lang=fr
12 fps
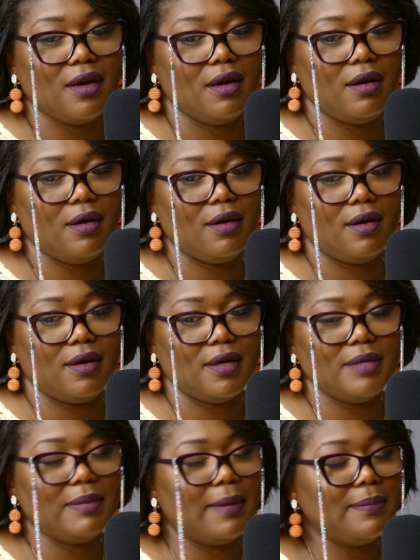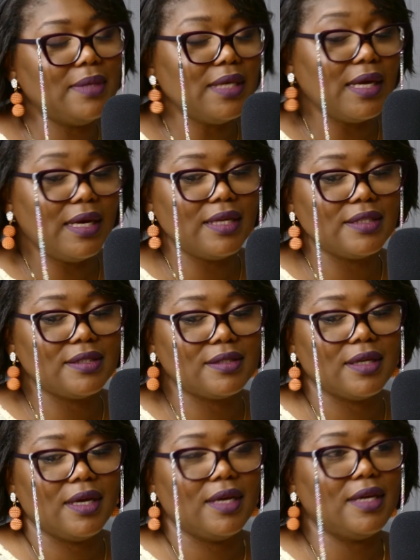euh, il m'a mis à
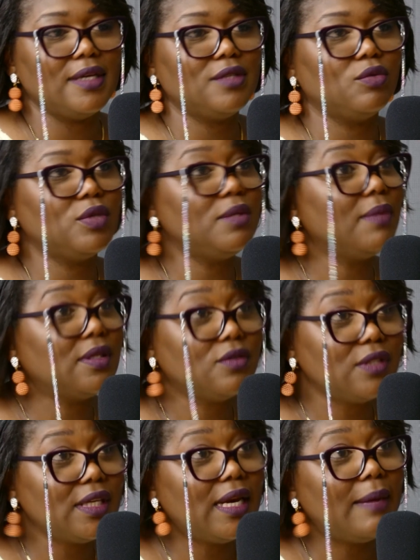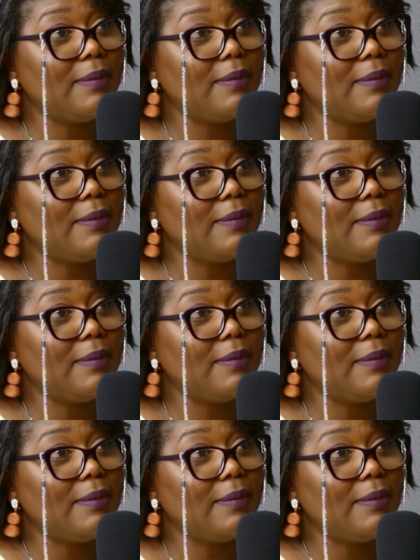l'aise et donc il m'a donné la